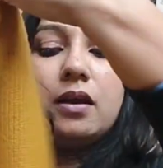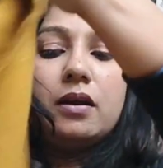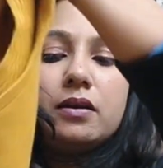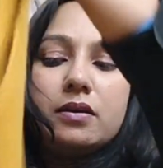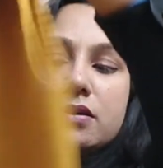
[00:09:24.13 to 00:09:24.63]

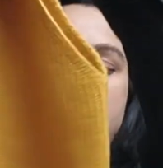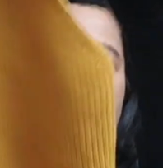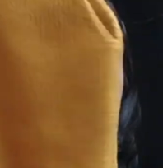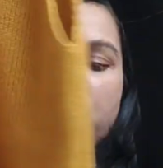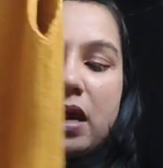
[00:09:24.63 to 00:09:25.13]
एंड इसका
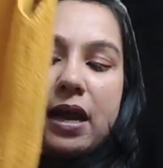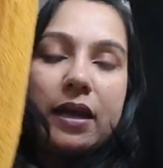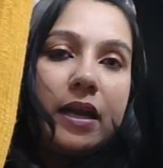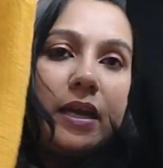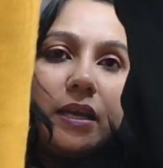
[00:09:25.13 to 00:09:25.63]
जो बैक
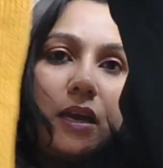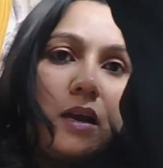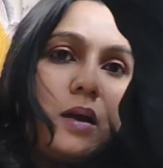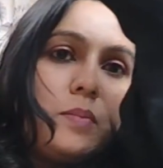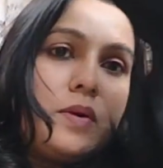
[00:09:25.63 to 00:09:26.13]
है
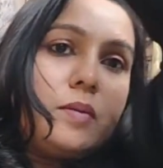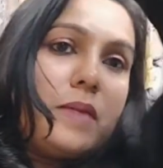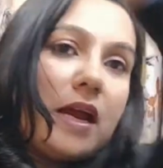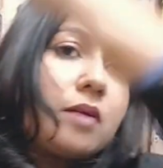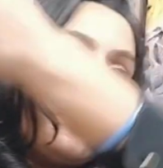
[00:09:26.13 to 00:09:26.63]
यहाँ पर
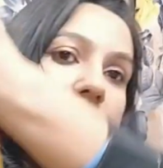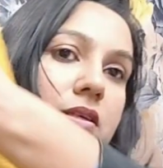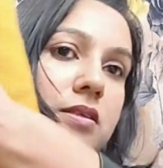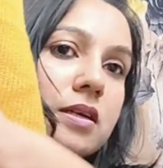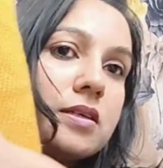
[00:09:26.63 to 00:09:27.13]
बैक में
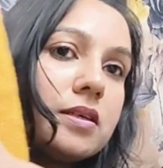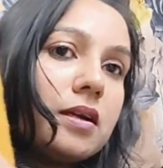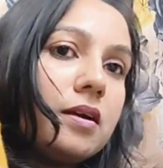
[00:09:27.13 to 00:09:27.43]
इस तरह से